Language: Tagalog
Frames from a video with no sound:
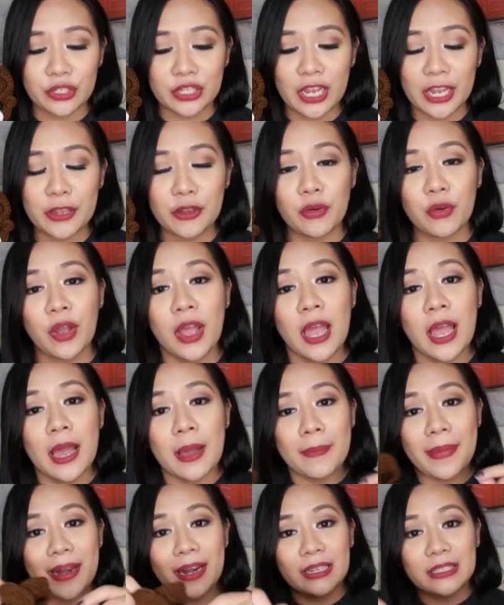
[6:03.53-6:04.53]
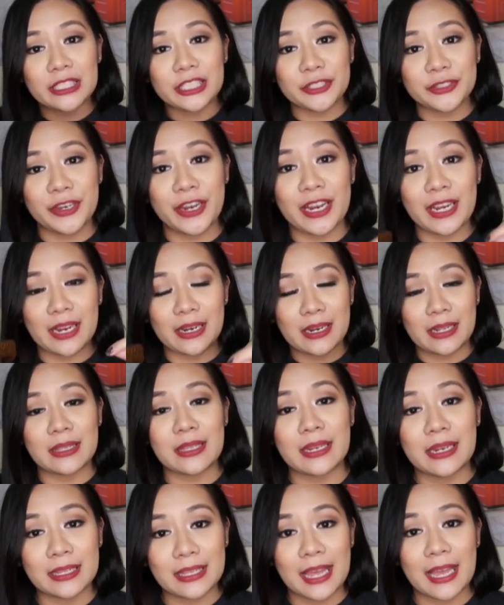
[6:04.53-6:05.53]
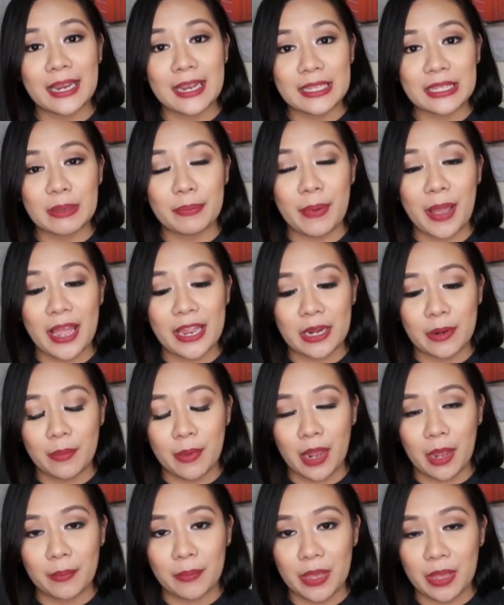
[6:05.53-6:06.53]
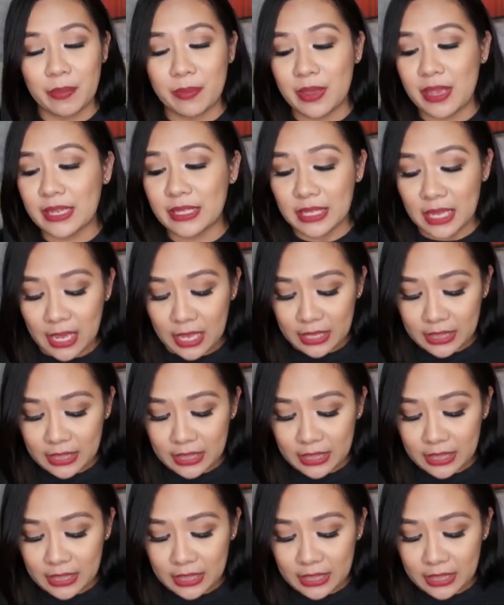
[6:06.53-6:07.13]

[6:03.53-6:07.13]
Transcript: Tsaka yung parang string lang na tinatali sa paan ng mga babies.